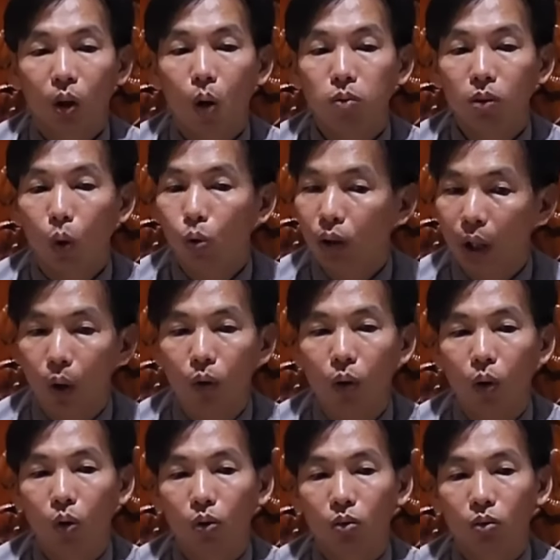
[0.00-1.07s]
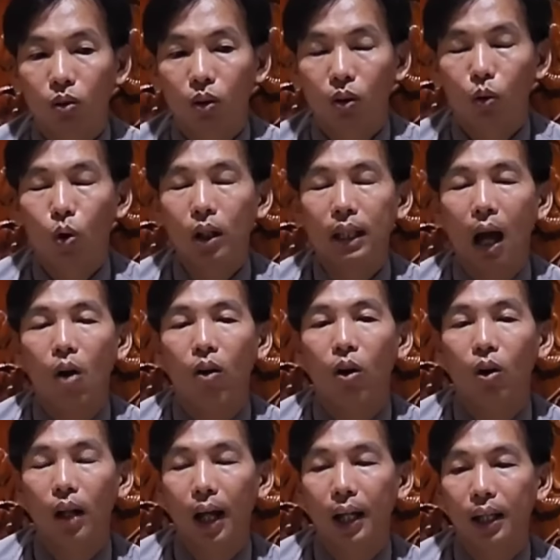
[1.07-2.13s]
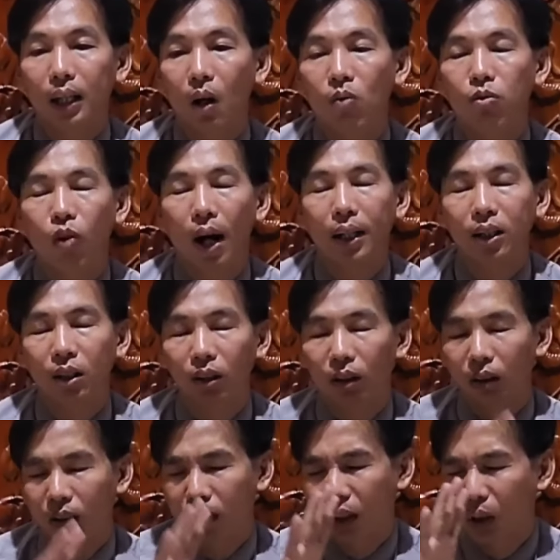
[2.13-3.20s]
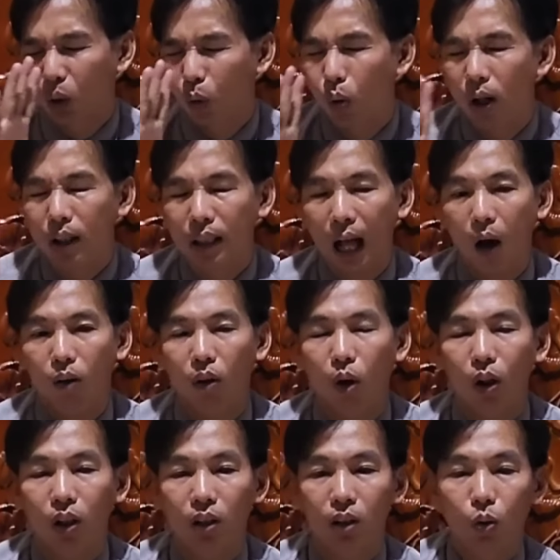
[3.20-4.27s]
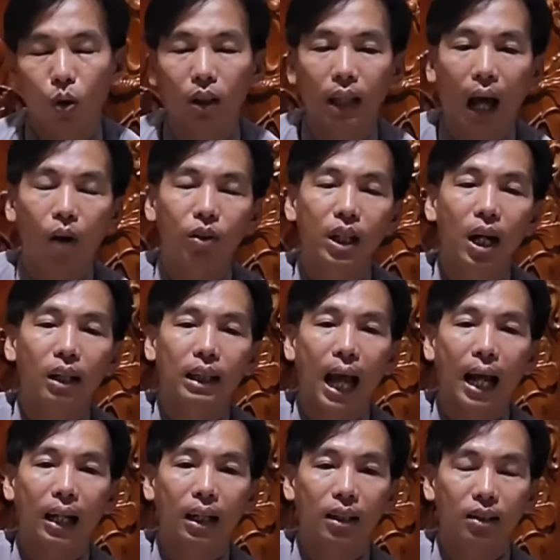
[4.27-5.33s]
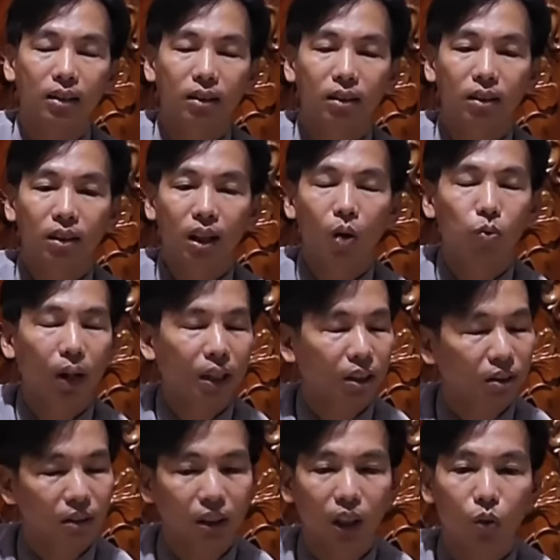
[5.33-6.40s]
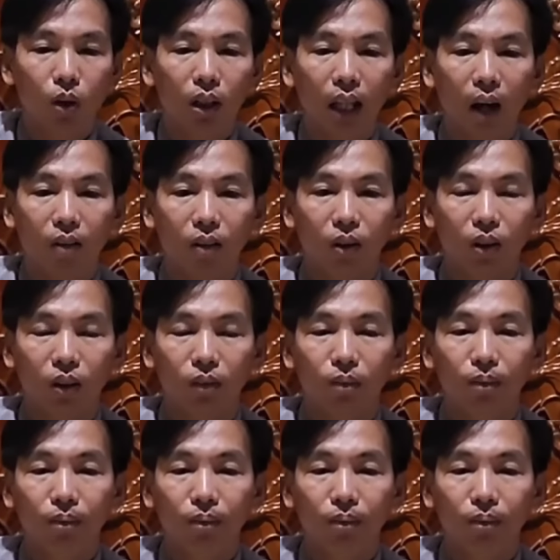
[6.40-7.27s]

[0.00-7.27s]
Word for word: tốt đủ kiểu luôn quốc tạo nói đây không phải trường kêu quốc tạo nói quốc tạo giơ tay lên không phải trường kêu quốc tạo nói